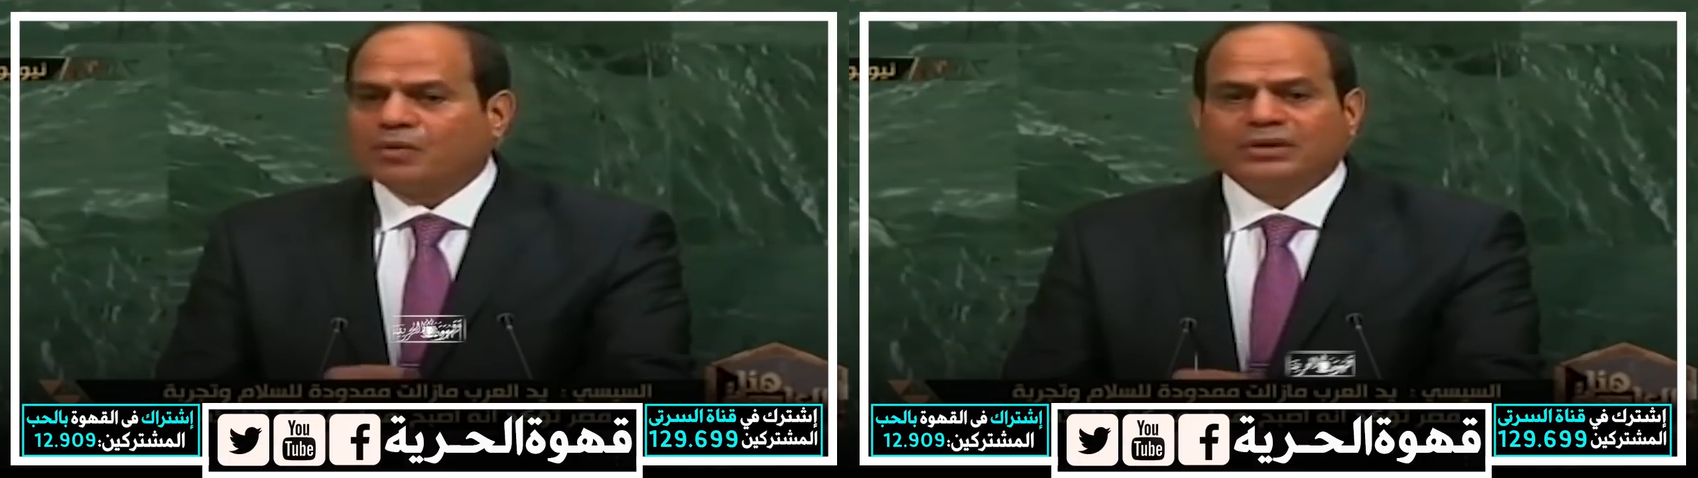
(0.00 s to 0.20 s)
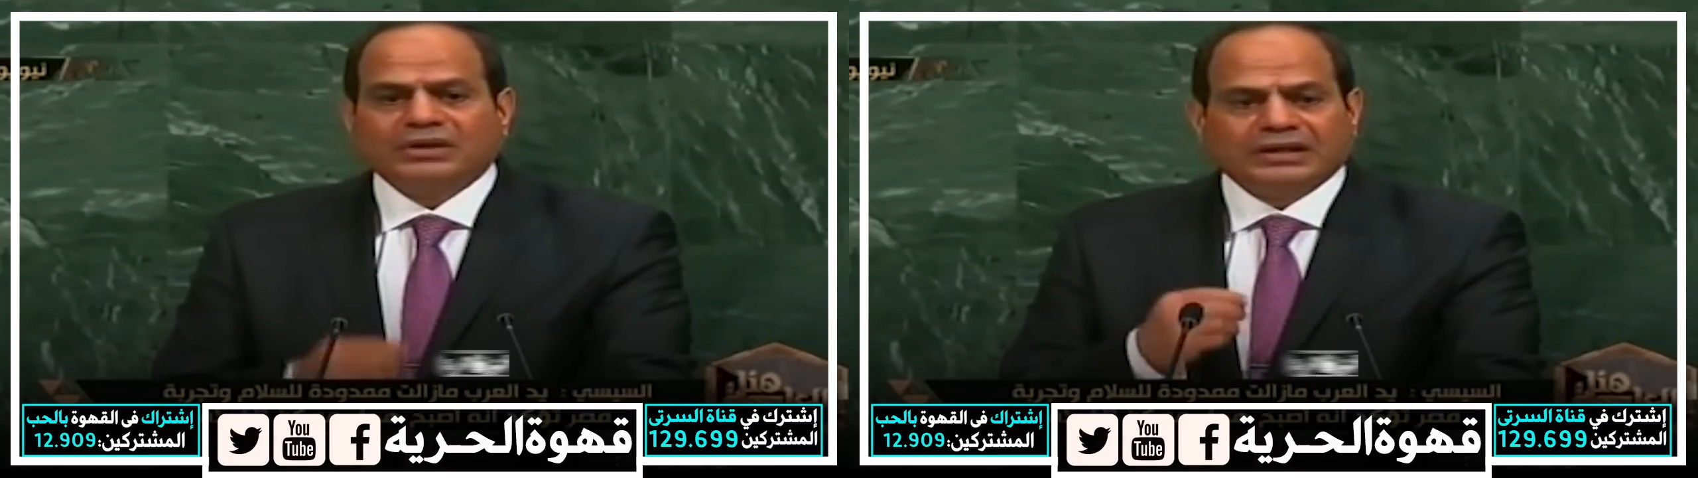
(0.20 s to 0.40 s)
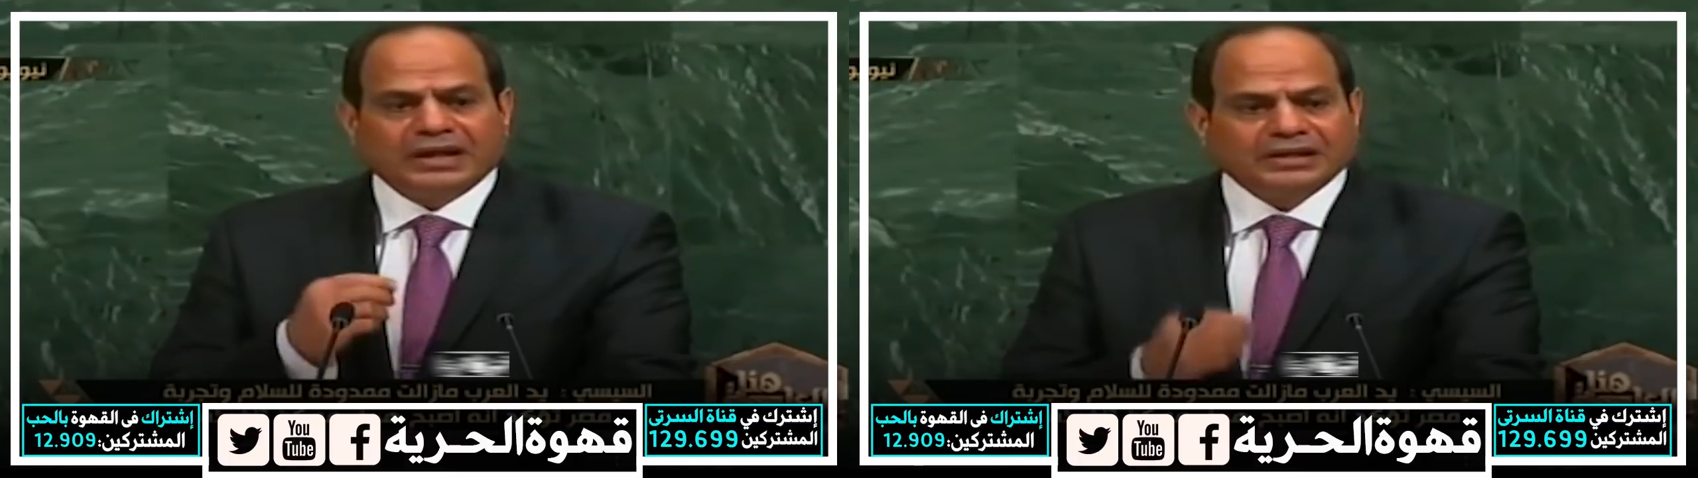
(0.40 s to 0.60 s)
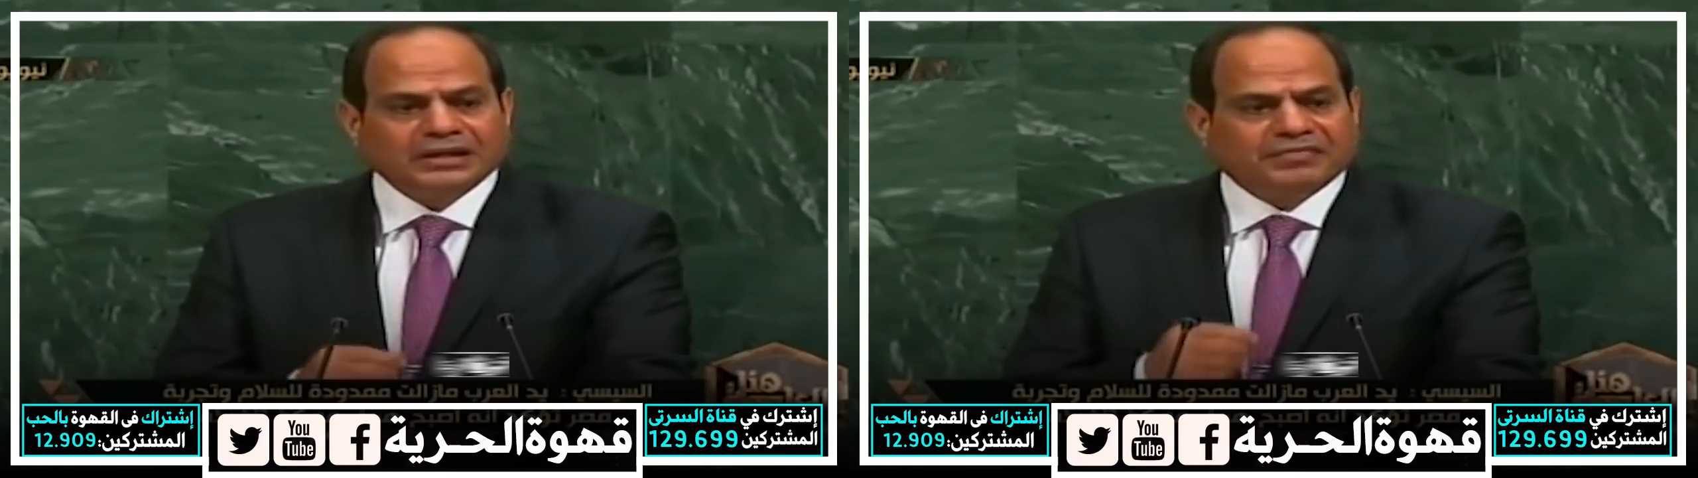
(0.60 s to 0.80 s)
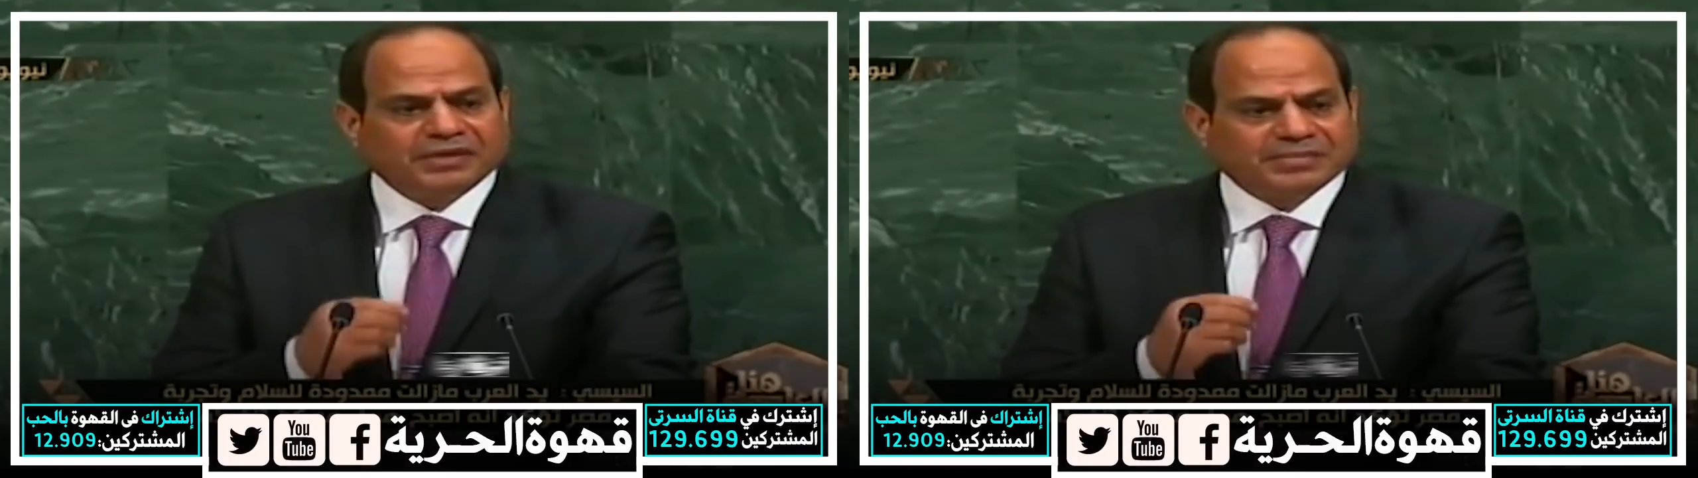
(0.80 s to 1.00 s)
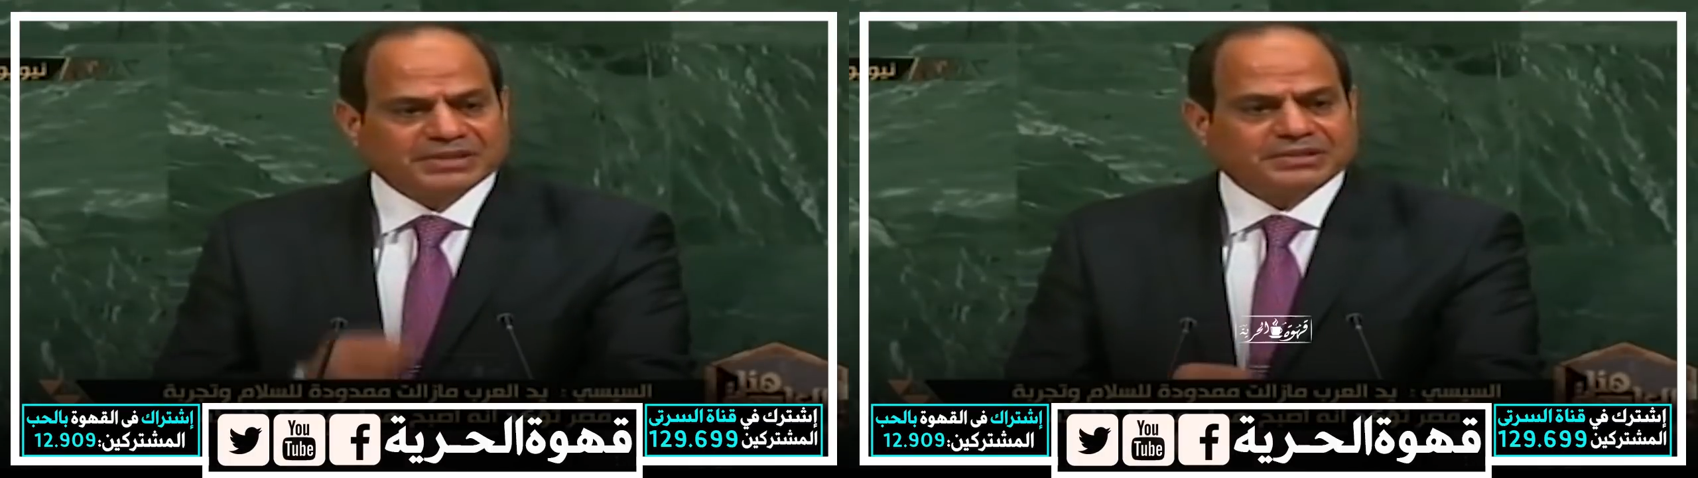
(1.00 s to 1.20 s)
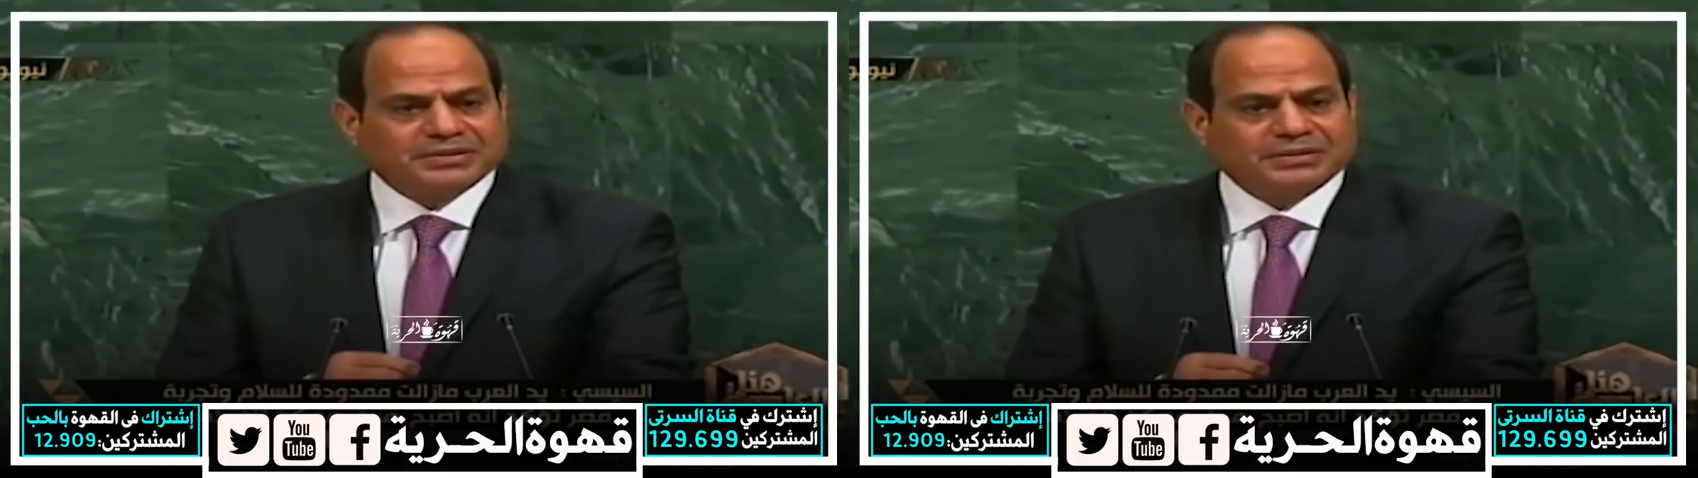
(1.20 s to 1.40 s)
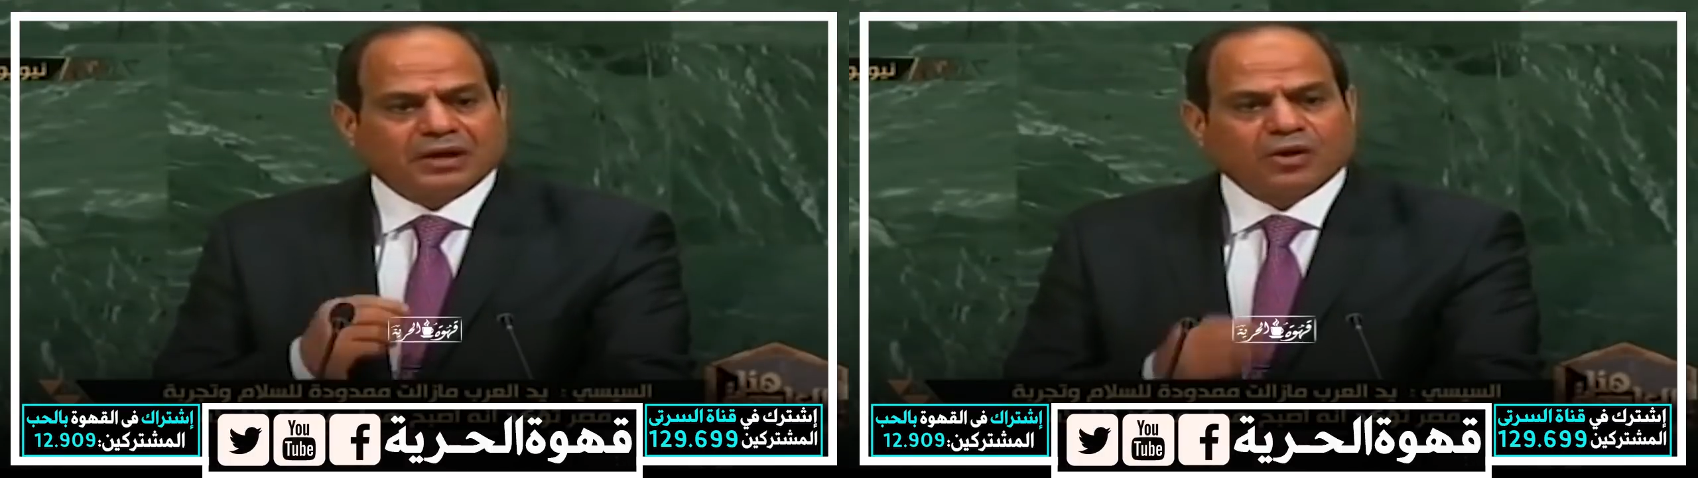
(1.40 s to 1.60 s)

واقول لدينا في مصر